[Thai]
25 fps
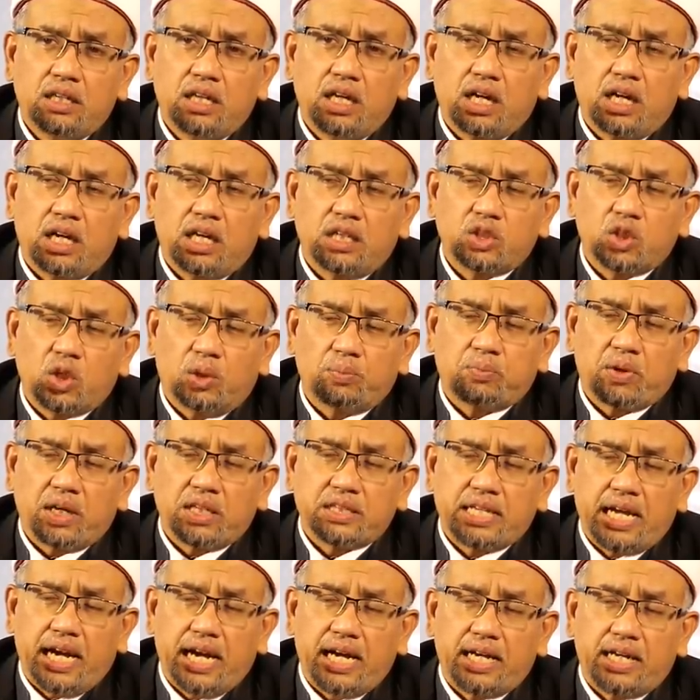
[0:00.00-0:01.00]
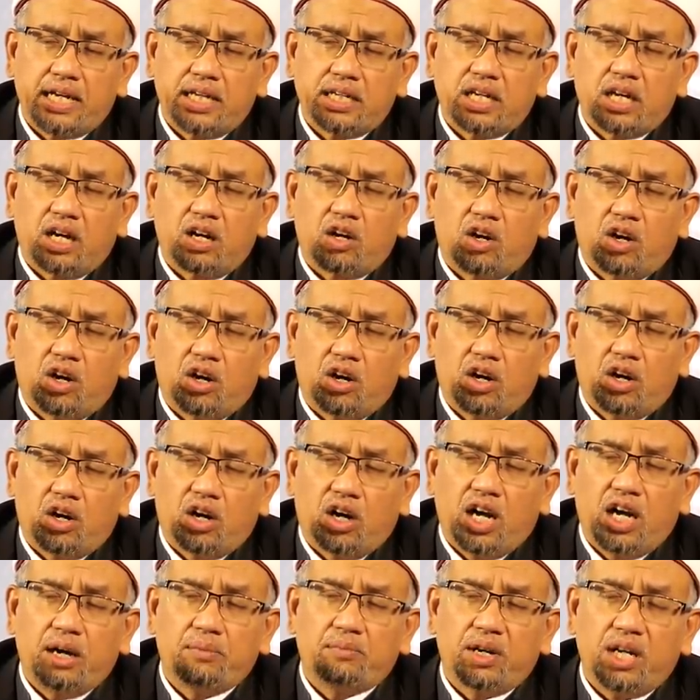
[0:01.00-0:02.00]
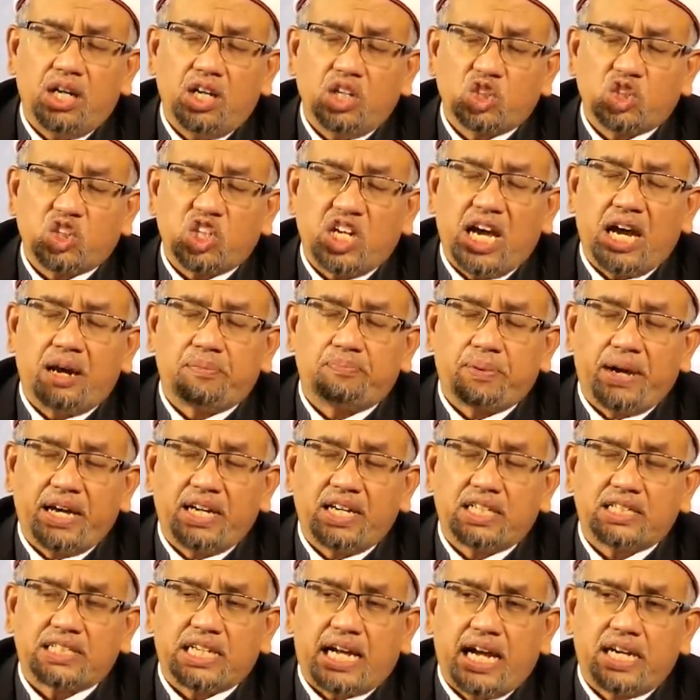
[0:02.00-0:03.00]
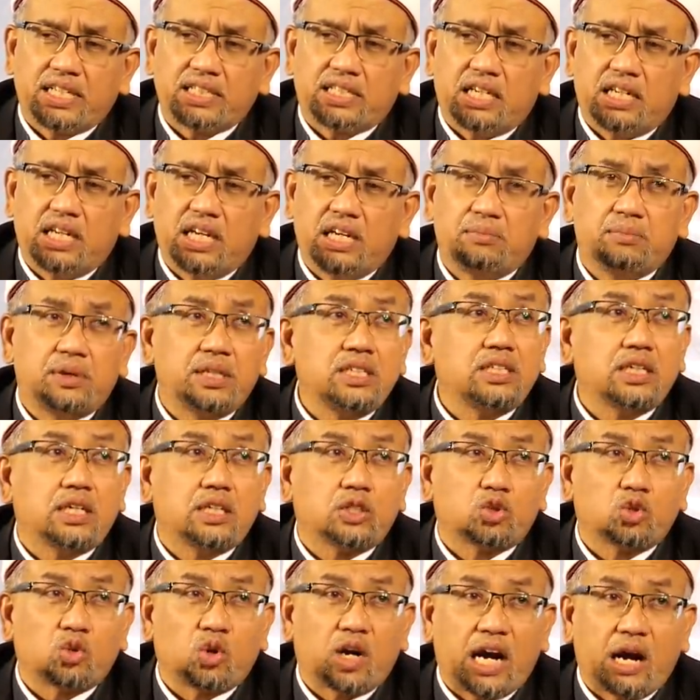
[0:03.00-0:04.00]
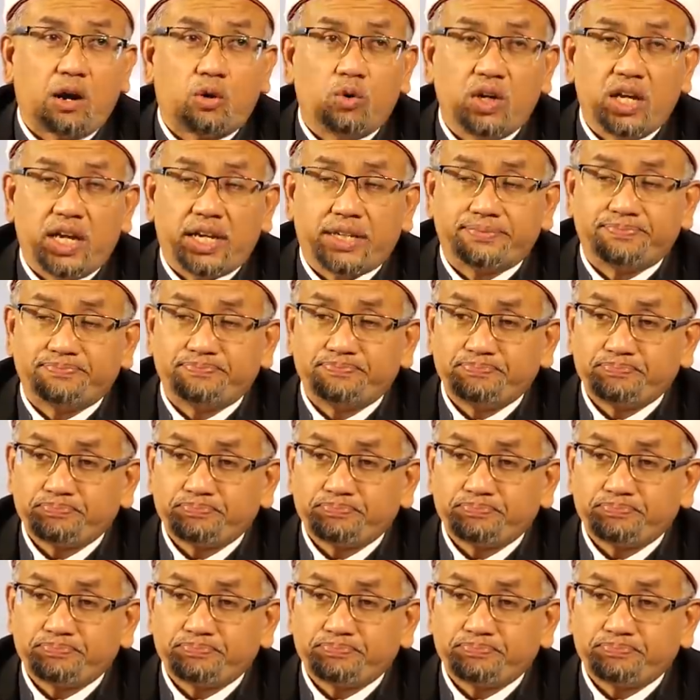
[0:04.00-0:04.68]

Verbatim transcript: นะกระทบกระทั่งกันก็ขอให้มันอิสลาห์ไปในทางที่ดีมันชื่อสุเราเนี่ย